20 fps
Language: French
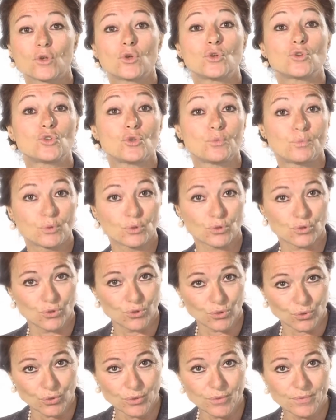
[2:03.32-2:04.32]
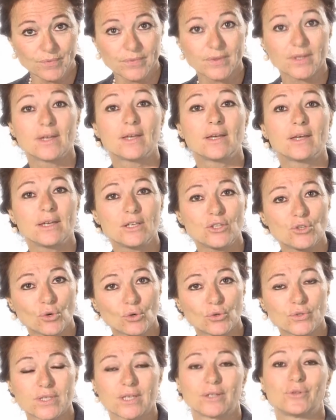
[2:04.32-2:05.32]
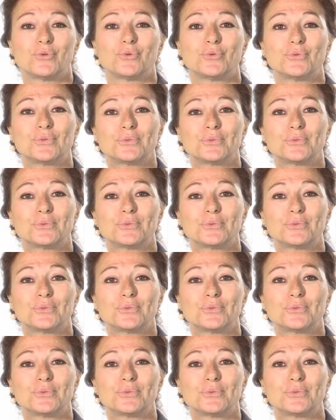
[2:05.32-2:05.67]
je pose 2 et je retiens 2.